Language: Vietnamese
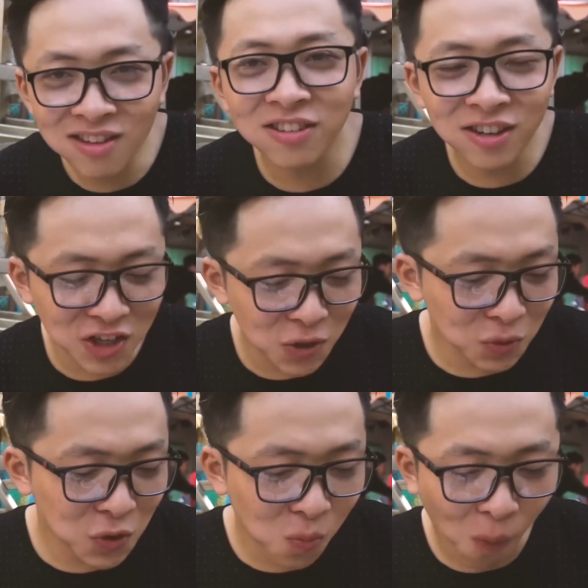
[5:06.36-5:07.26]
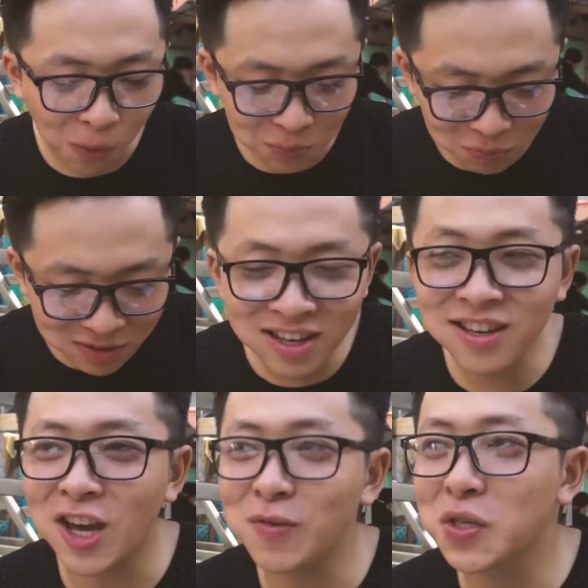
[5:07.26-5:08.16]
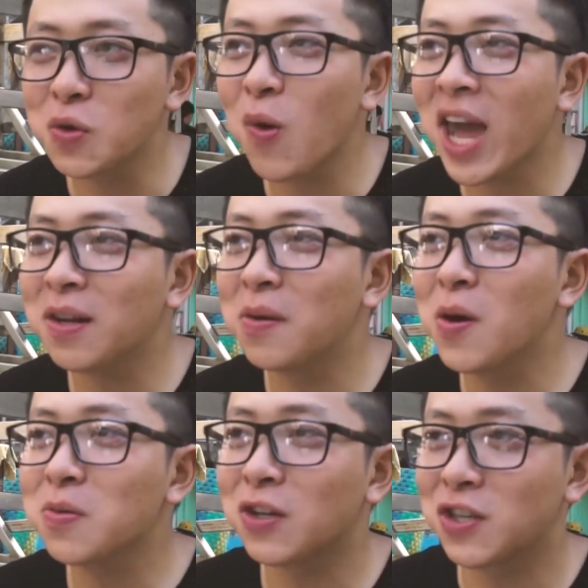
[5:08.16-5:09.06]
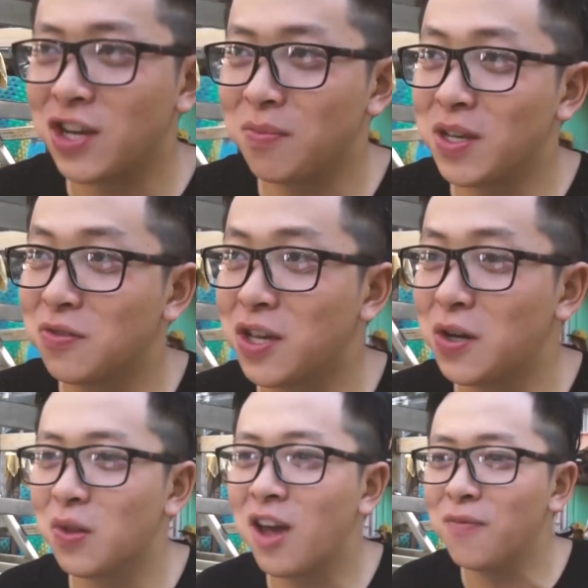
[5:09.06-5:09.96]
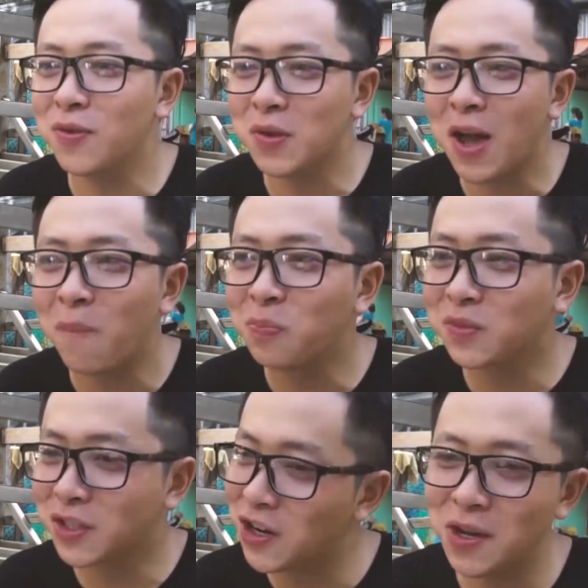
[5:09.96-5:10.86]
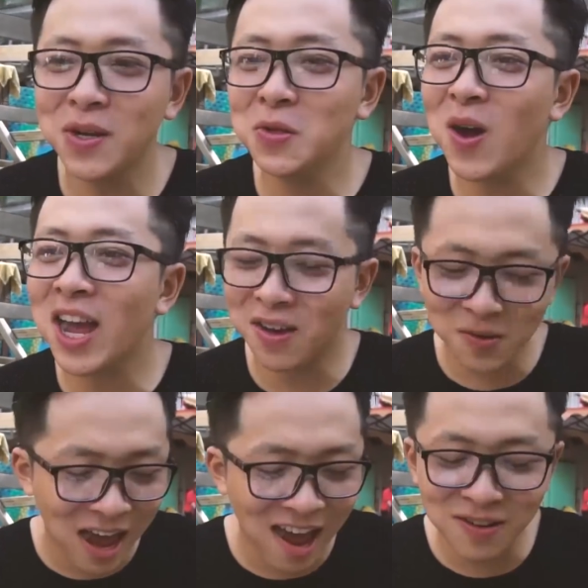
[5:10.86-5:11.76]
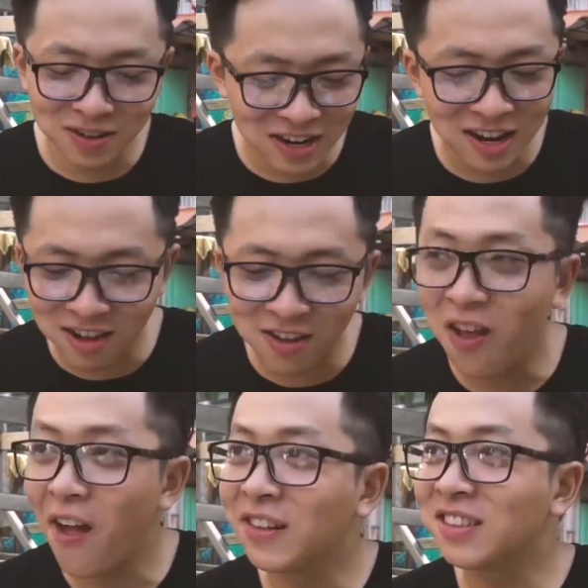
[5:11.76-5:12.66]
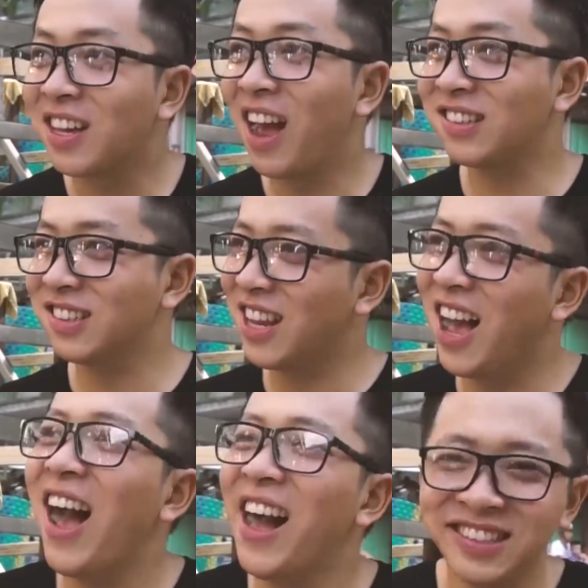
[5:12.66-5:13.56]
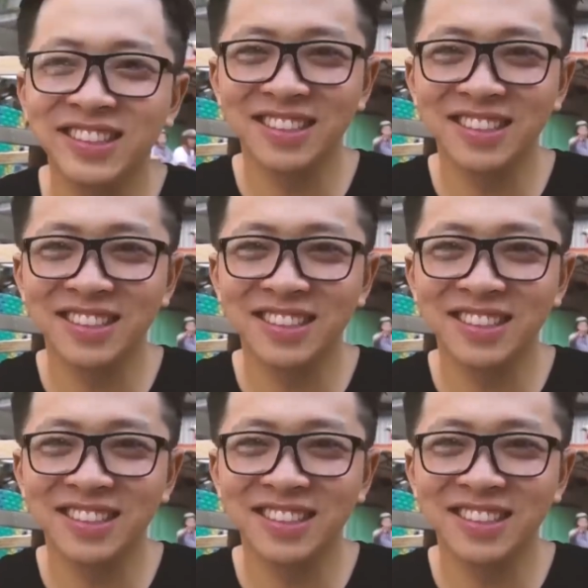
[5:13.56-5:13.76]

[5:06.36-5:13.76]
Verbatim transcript: Thịt hơi nhiều một chút. Kiến nghị với chủ quán là mốt cho sò điệp nhiều nhiều thêm vô nha. Sò điệp ít quá ăn không có đã, ngược lại là thịt. Dạ.